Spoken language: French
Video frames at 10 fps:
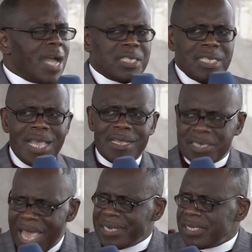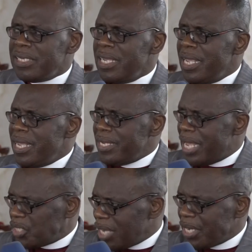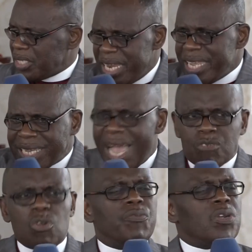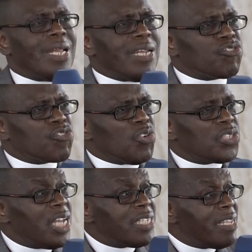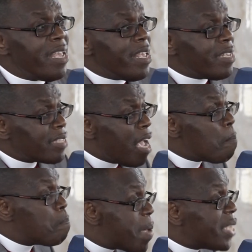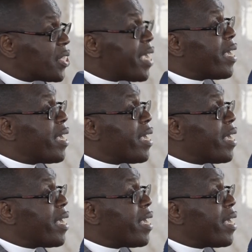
quand ils exercent des charges délicates au niveau de la nation. Je l'ai dit, c'est un péché